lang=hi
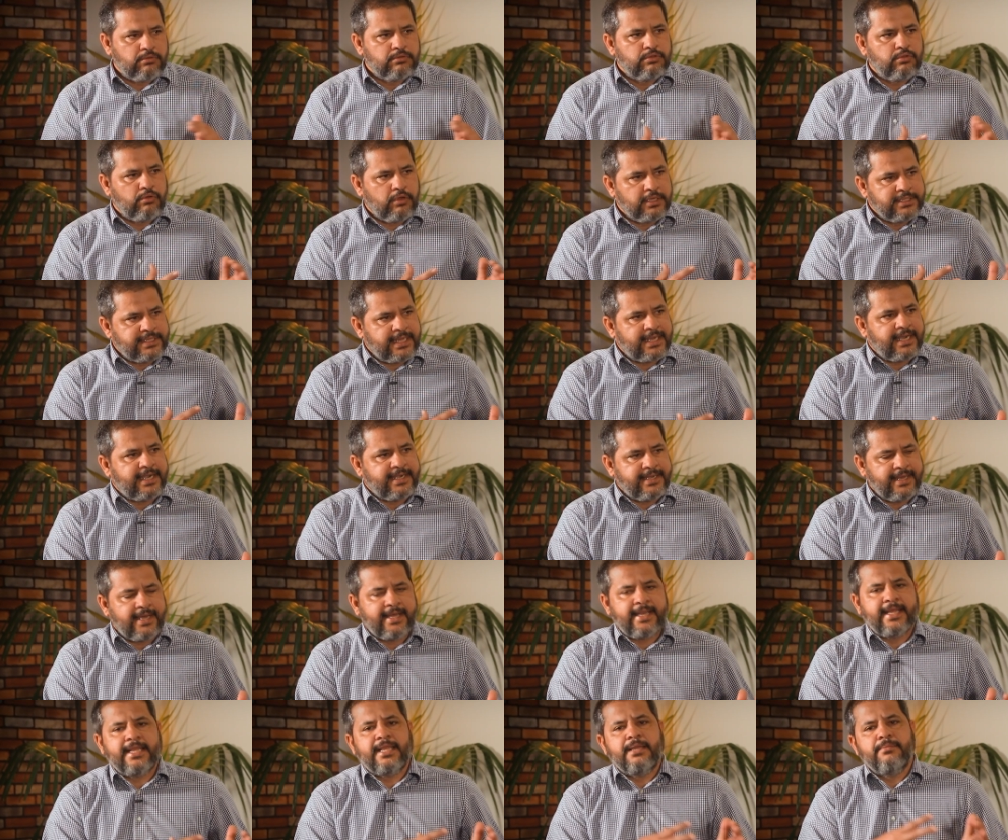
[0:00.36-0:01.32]
जो
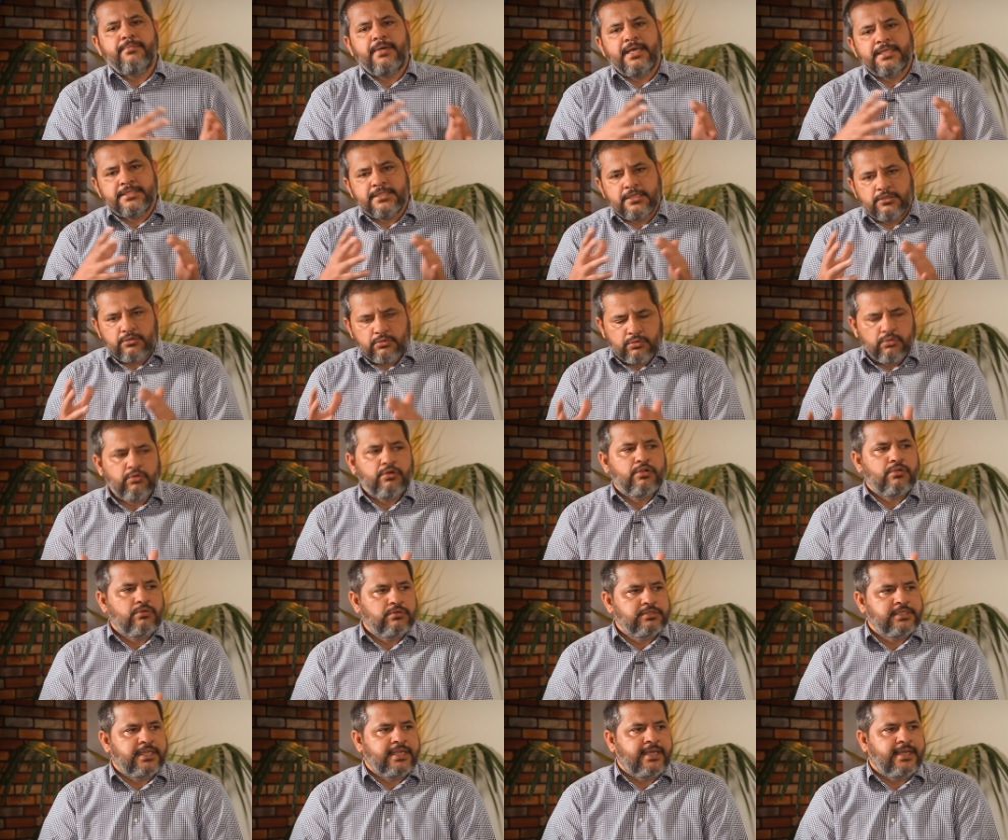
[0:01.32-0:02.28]
2018 के बाद से जो दौर
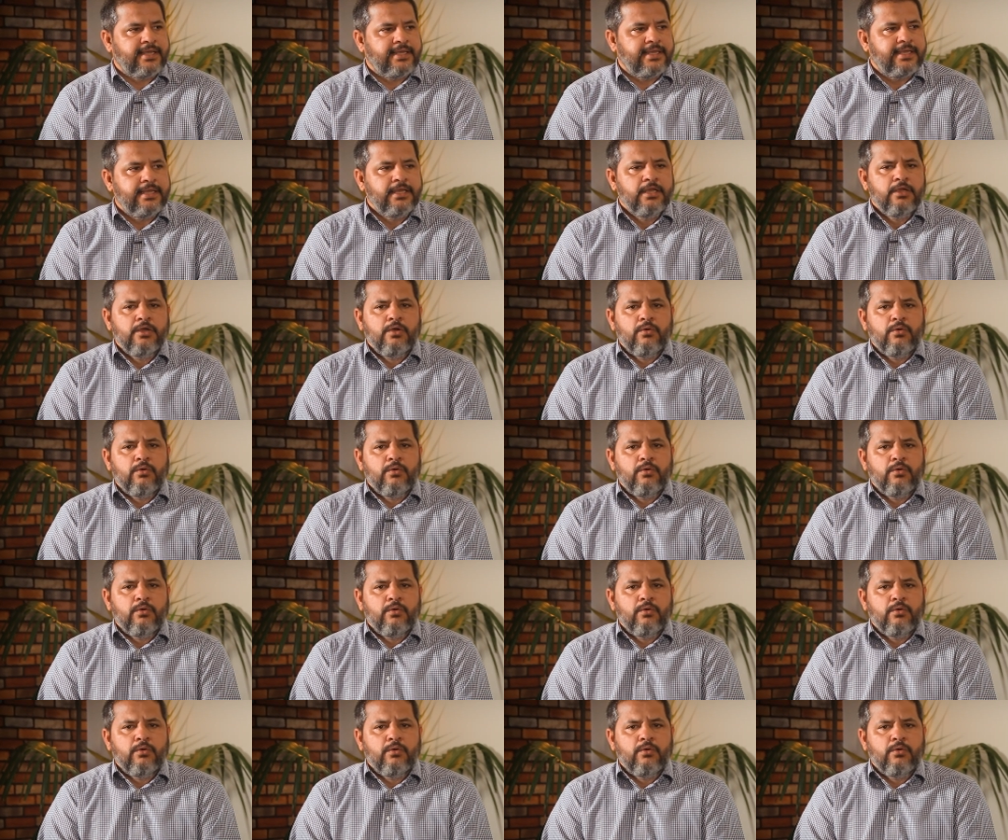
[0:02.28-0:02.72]
गुजरा है